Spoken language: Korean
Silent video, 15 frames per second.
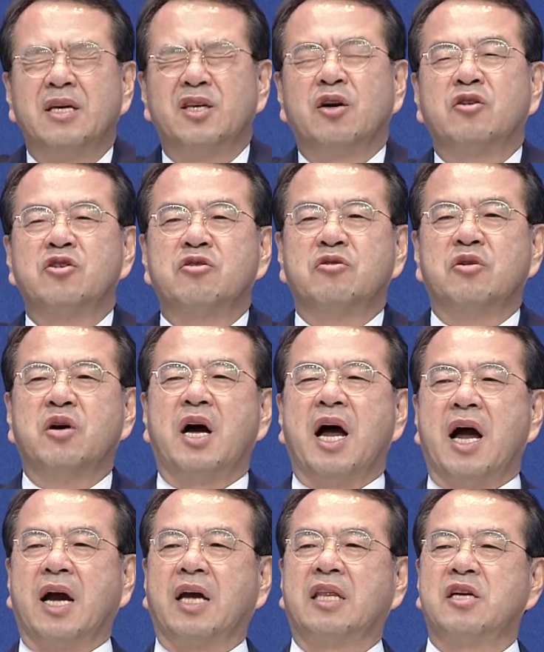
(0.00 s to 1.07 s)
여주
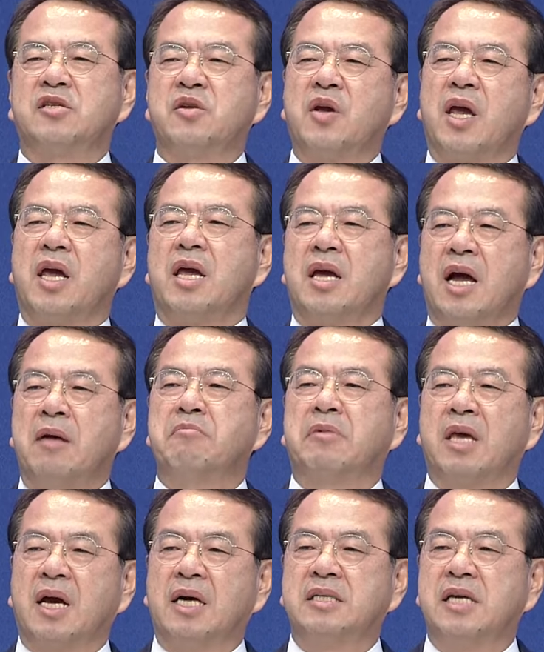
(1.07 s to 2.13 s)
하계대성에
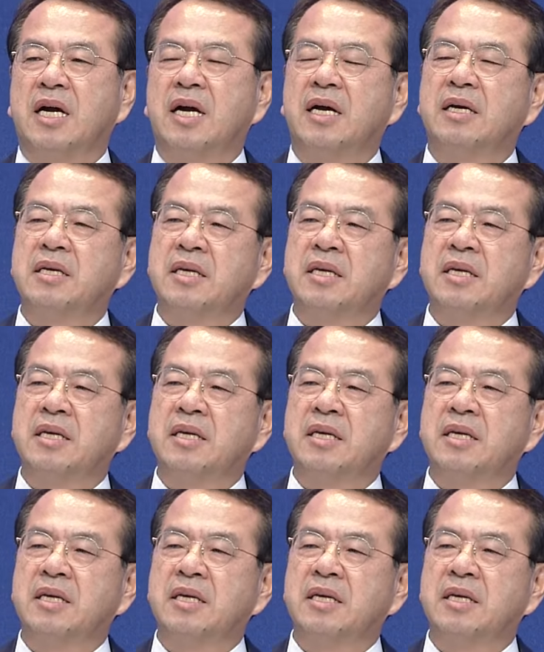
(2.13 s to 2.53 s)
함께 가자.